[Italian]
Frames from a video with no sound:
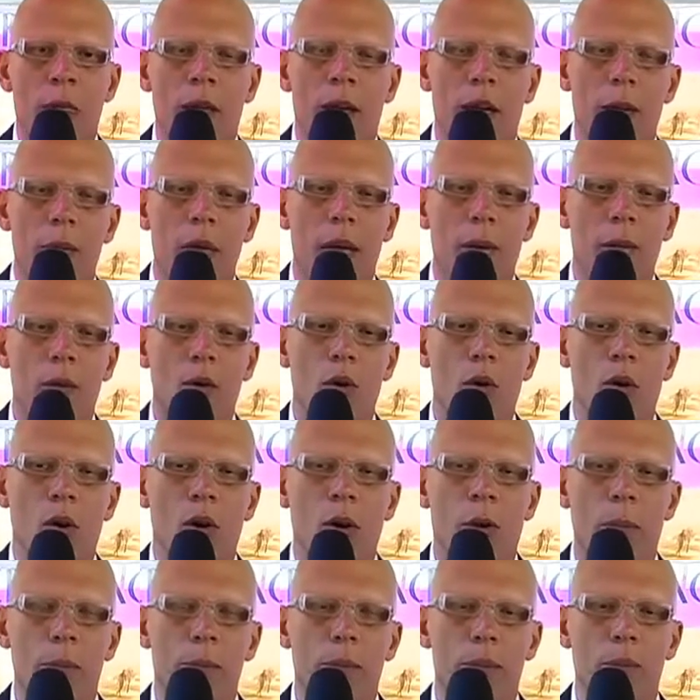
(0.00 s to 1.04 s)

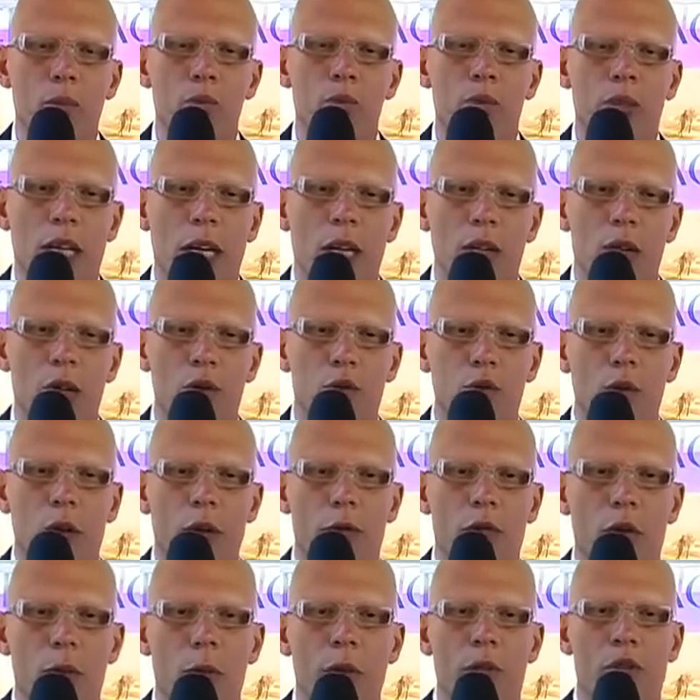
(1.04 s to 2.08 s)
abbiamo puntato su una
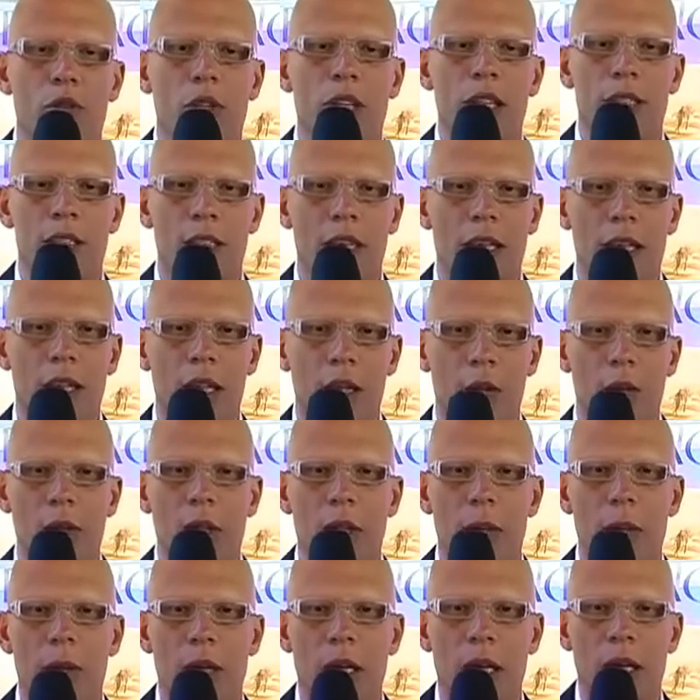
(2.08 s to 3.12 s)
formazione in sede,
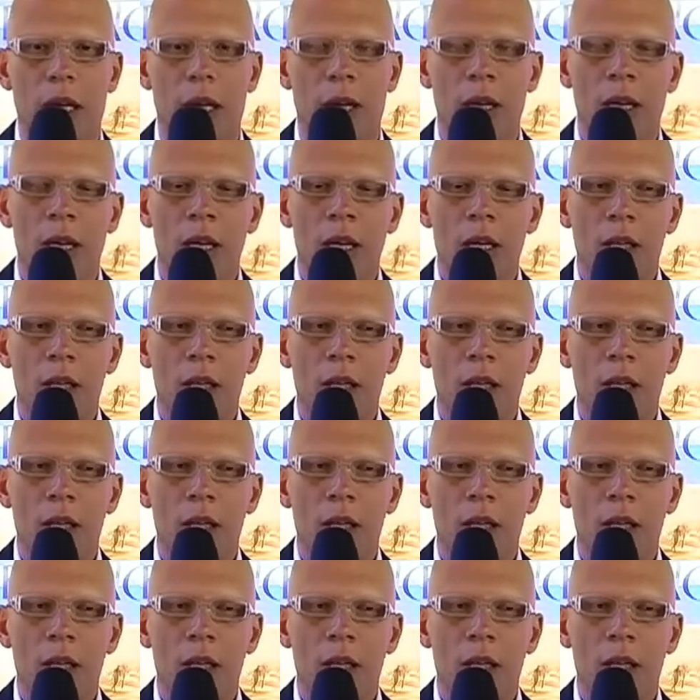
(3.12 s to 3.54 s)
quindi per